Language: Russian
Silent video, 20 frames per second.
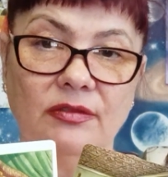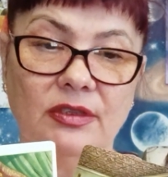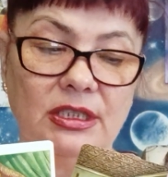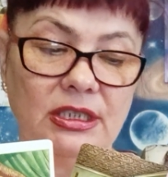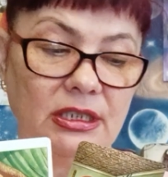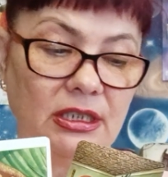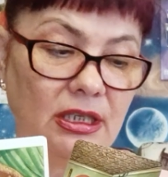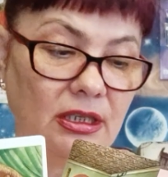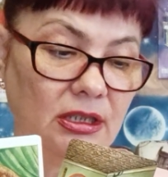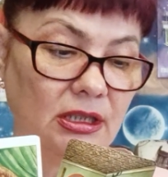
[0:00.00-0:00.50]

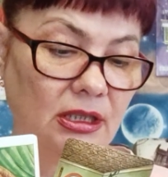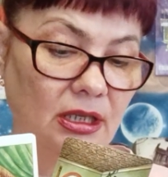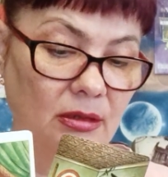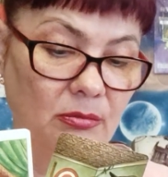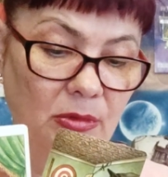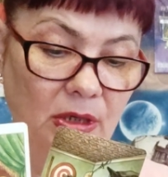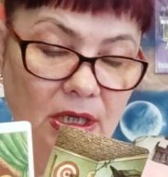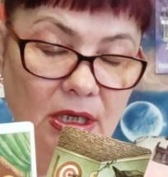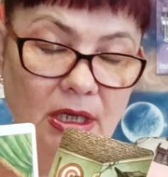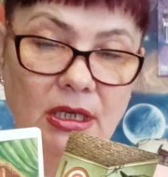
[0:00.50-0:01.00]
Видите,
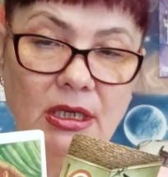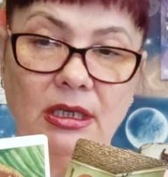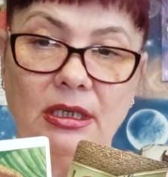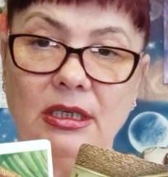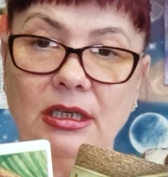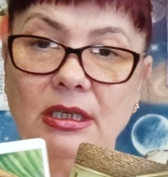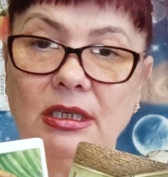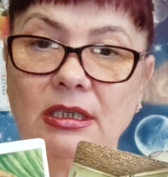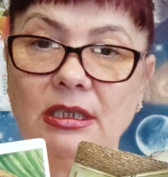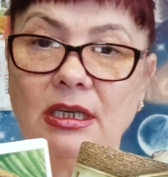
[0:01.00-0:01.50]
там
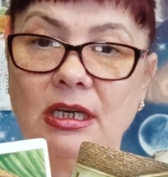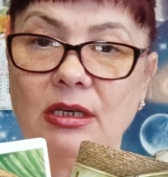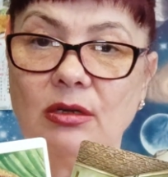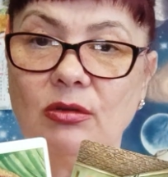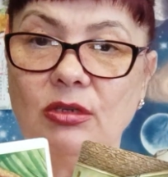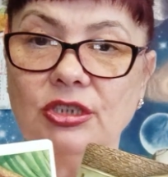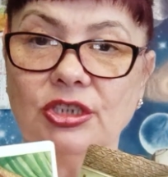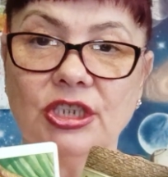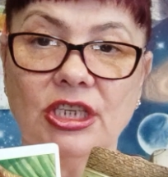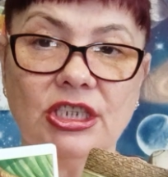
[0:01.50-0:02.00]

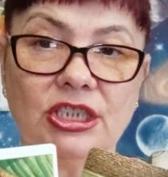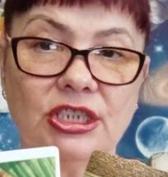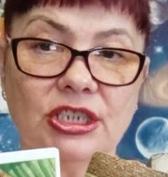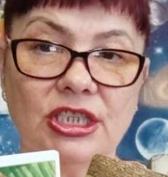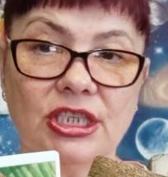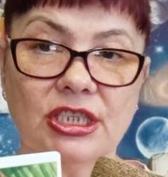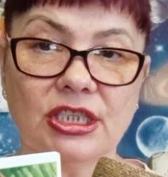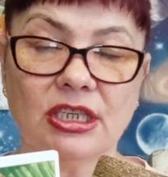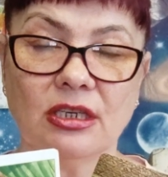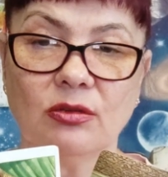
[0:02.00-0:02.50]
король чаш,
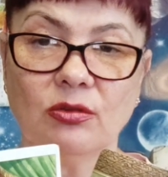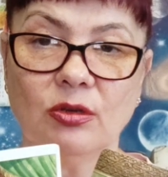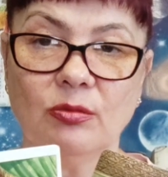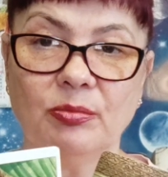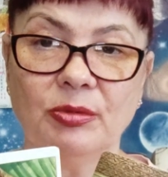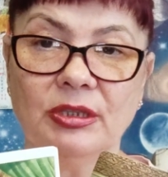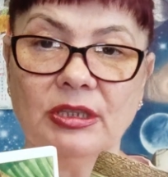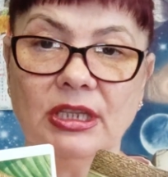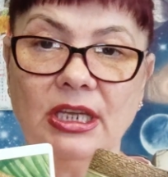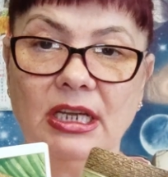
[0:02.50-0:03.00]
здесь король
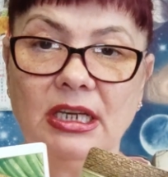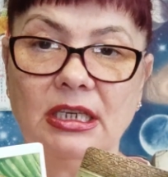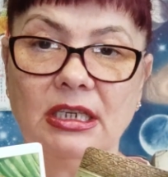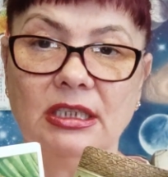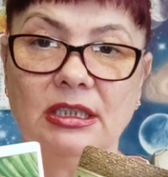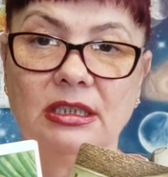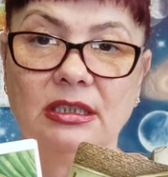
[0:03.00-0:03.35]
Пентакли.